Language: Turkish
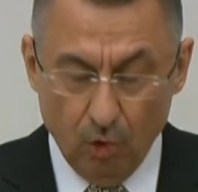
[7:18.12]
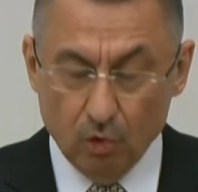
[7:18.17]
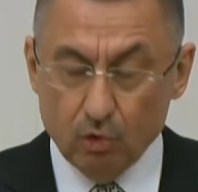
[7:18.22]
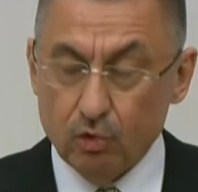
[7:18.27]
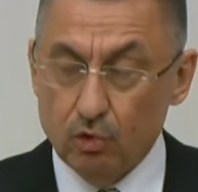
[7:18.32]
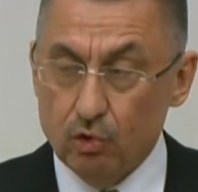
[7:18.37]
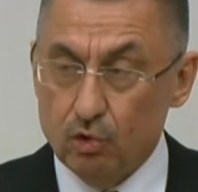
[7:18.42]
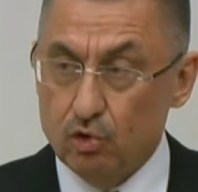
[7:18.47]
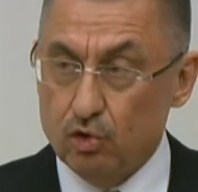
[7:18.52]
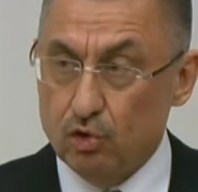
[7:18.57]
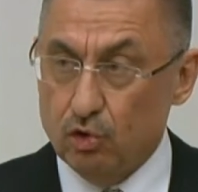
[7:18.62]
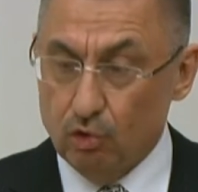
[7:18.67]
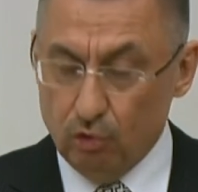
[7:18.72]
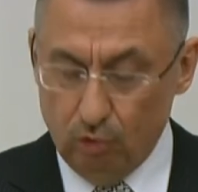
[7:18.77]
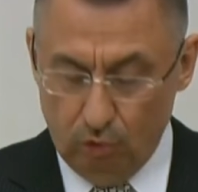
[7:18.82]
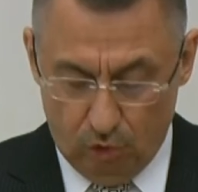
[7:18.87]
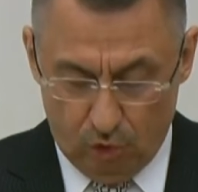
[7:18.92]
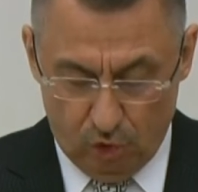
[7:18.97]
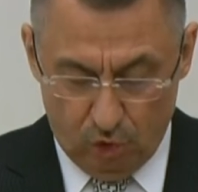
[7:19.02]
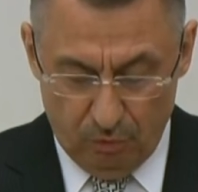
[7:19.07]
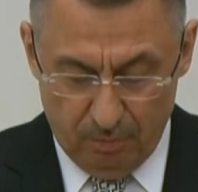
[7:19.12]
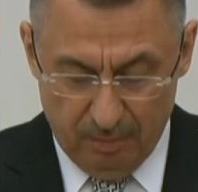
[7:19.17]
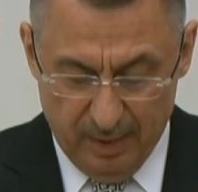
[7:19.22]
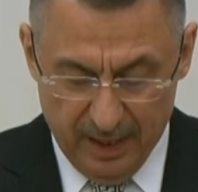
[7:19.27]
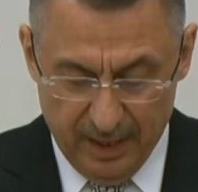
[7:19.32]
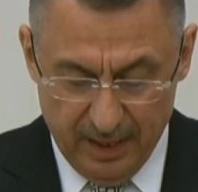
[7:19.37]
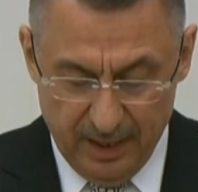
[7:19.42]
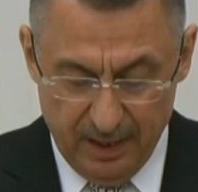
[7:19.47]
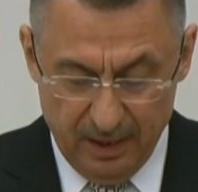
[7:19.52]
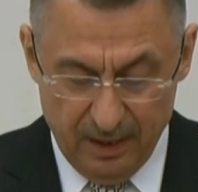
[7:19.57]
okuyucuyu
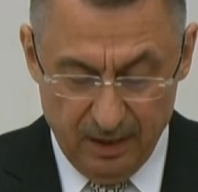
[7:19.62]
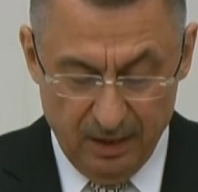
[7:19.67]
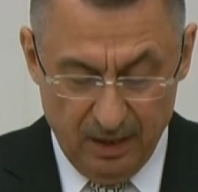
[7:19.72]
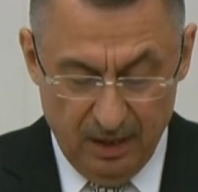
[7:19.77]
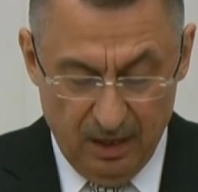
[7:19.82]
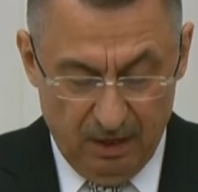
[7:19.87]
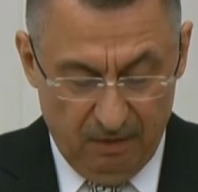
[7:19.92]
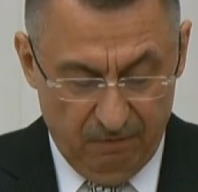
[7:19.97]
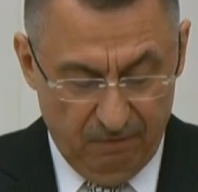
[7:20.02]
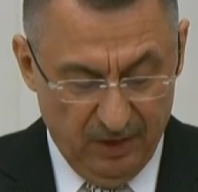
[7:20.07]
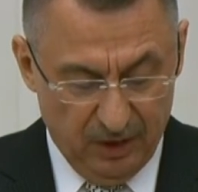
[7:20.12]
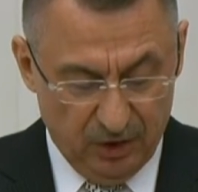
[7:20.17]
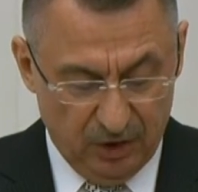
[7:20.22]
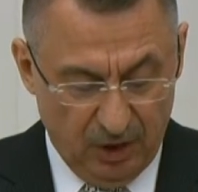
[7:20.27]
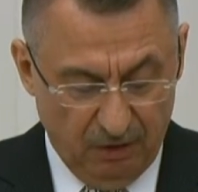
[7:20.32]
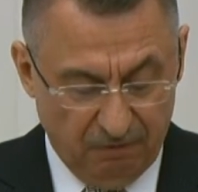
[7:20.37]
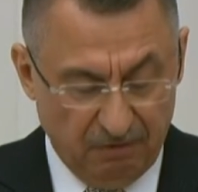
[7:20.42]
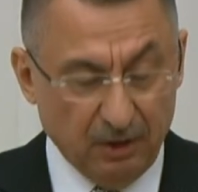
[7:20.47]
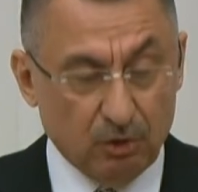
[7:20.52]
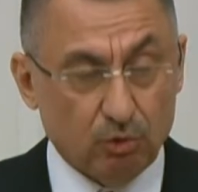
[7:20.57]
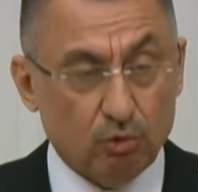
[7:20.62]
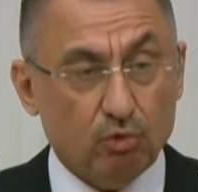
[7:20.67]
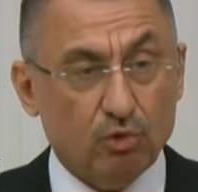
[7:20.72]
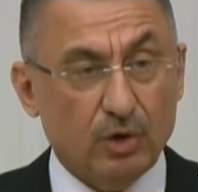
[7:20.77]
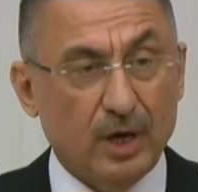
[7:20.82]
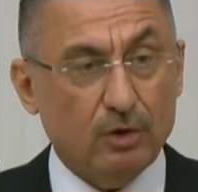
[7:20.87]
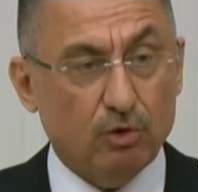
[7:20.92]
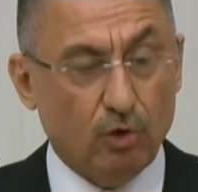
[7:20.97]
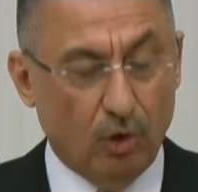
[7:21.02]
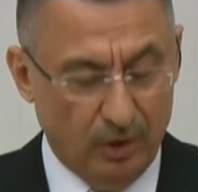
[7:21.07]
düşünmeye ve
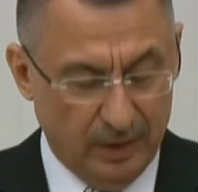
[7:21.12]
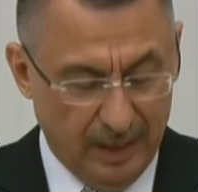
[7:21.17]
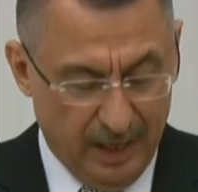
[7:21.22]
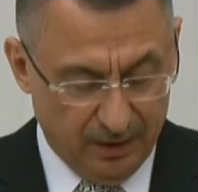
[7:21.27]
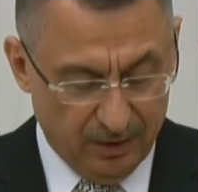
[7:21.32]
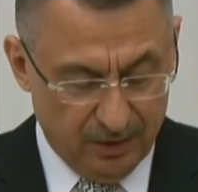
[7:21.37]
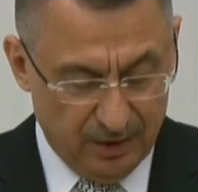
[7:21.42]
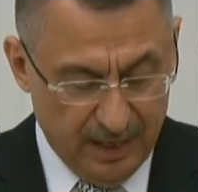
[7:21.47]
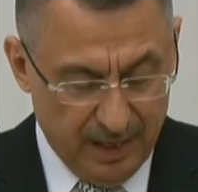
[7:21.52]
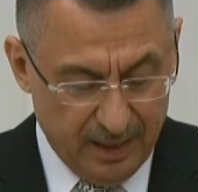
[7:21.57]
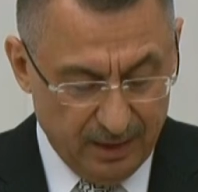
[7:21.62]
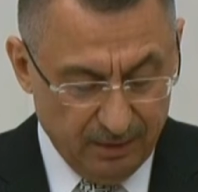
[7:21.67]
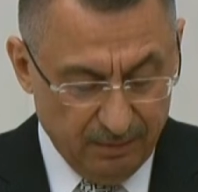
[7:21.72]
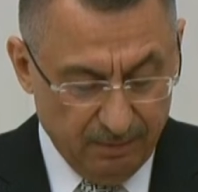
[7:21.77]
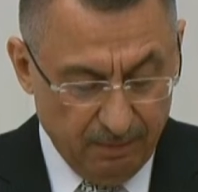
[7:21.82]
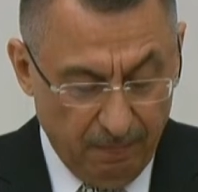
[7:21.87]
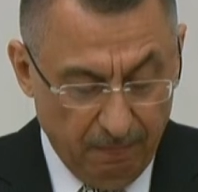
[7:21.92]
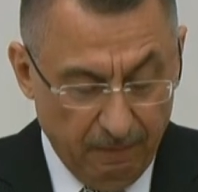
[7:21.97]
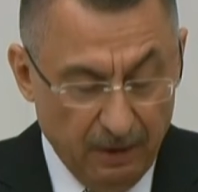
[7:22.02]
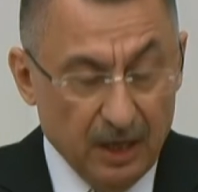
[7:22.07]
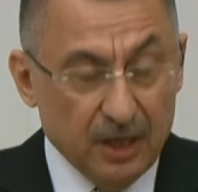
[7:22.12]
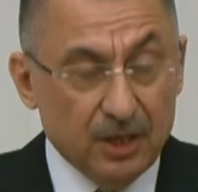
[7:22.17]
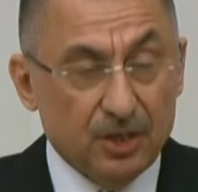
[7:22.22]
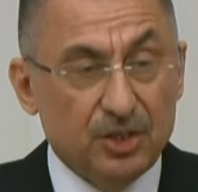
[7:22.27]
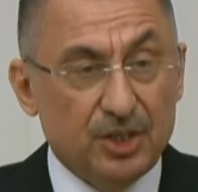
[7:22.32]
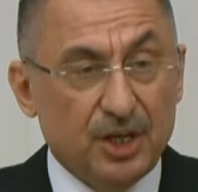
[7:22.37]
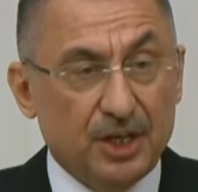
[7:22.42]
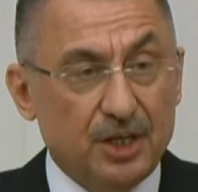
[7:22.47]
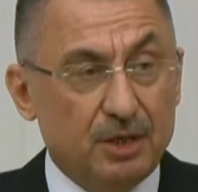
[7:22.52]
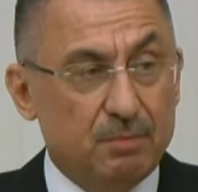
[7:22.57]
tefekküre yönlendiren
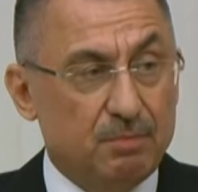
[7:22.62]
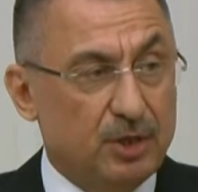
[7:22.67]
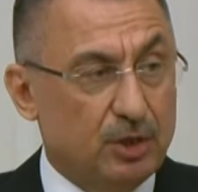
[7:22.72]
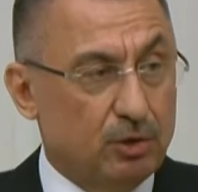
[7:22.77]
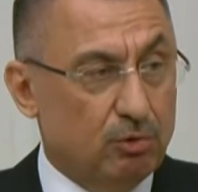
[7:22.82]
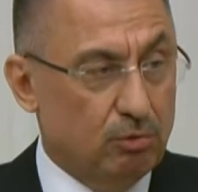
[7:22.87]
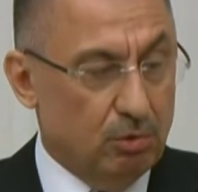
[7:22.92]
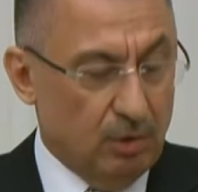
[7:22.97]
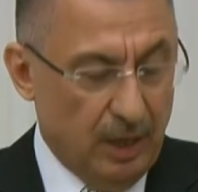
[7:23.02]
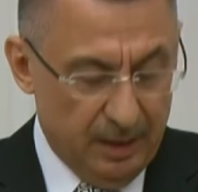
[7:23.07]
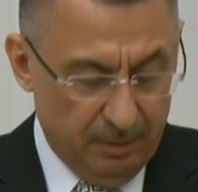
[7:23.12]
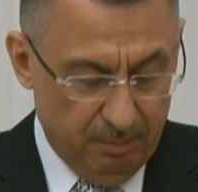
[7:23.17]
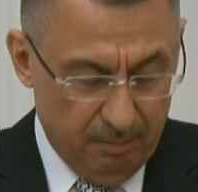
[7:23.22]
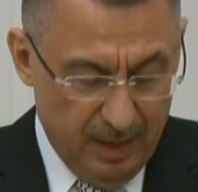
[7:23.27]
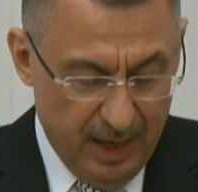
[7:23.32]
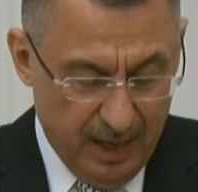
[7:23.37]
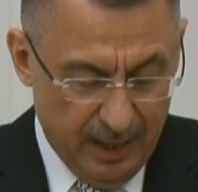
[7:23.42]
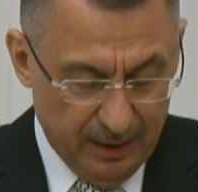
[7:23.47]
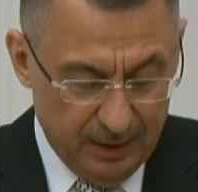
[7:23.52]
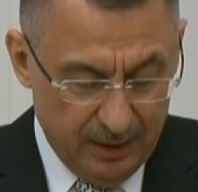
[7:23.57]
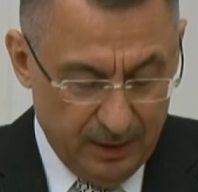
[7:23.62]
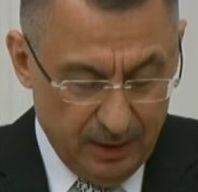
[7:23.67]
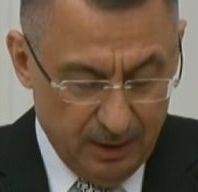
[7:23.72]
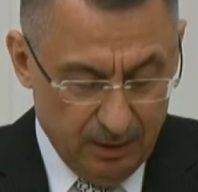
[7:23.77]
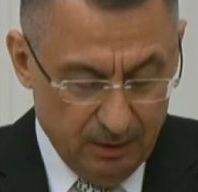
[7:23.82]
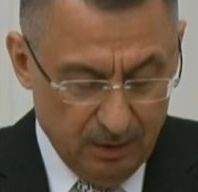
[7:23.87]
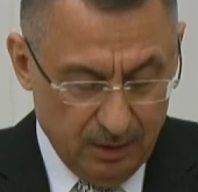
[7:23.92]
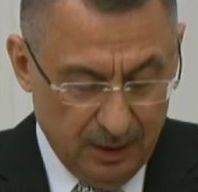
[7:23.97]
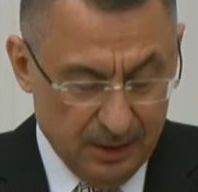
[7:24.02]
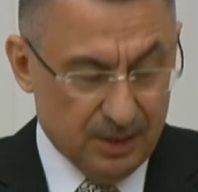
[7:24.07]
yeni bir Kur'an
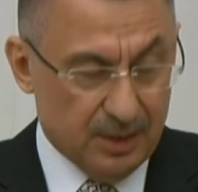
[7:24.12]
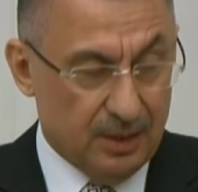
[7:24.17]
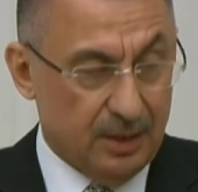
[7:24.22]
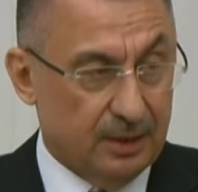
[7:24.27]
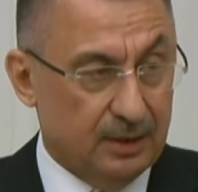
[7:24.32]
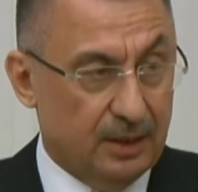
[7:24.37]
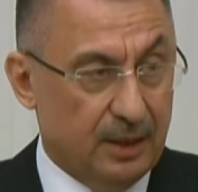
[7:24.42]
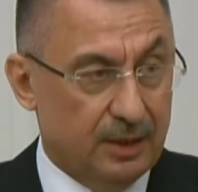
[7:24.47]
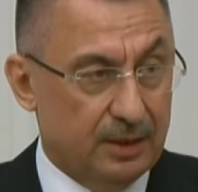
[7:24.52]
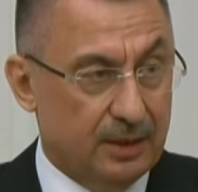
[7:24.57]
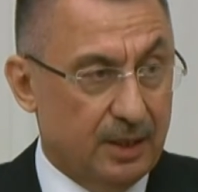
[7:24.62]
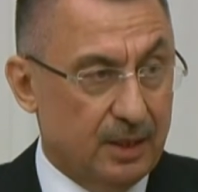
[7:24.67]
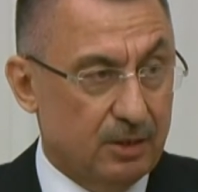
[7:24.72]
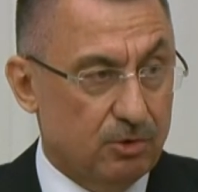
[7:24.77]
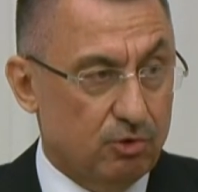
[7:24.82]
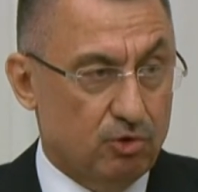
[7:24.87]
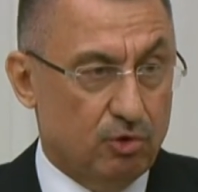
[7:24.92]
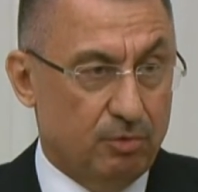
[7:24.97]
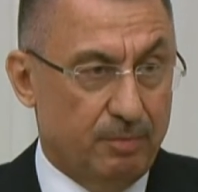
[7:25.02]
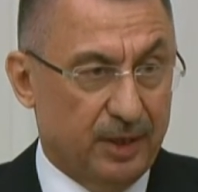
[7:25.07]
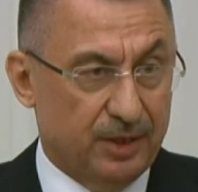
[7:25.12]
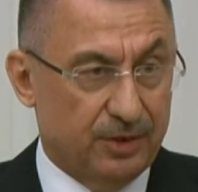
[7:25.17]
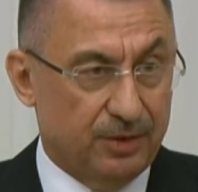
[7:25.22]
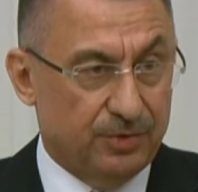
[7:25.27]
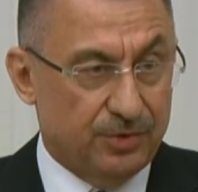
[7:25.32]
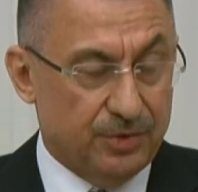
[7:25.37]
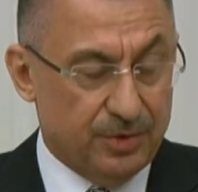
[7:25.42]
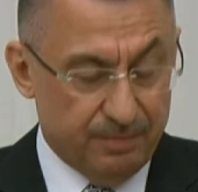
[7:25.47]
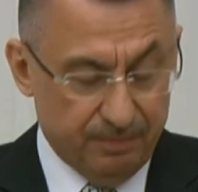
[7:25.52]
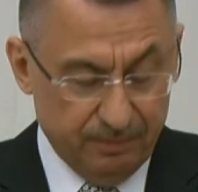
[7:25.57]
meali hazırlıkları da
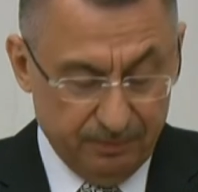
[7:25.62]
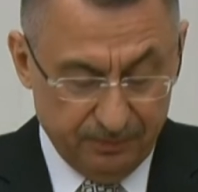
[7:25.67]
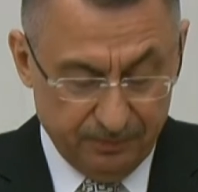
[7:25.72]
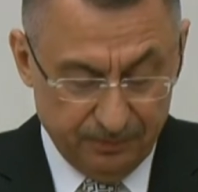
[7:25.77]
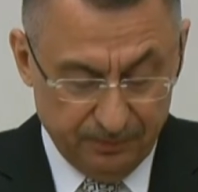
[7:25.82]
sürmektedir.